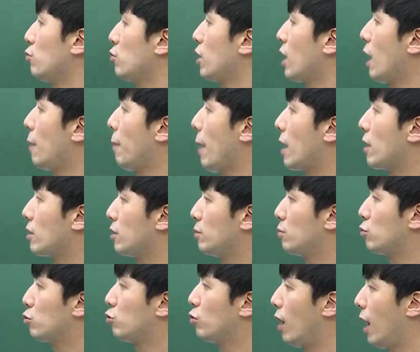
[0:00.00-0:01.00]
우리가
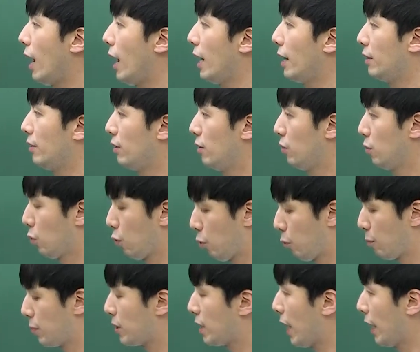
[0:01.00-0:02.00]
방금 구한 요
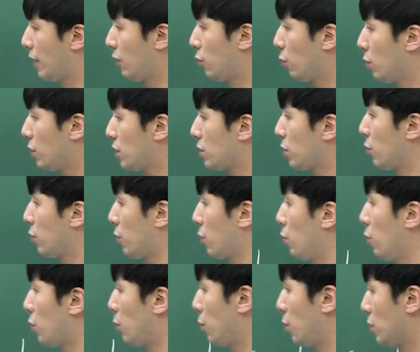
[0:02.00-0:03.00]
BN, 여기죠, 여기.
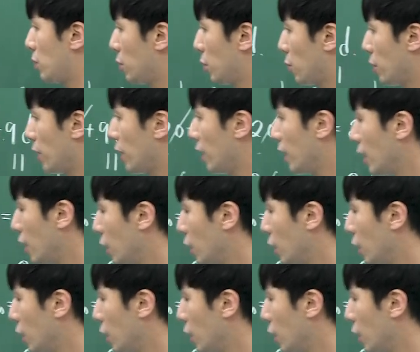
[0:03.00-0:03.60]
여기 보이죠, 여기.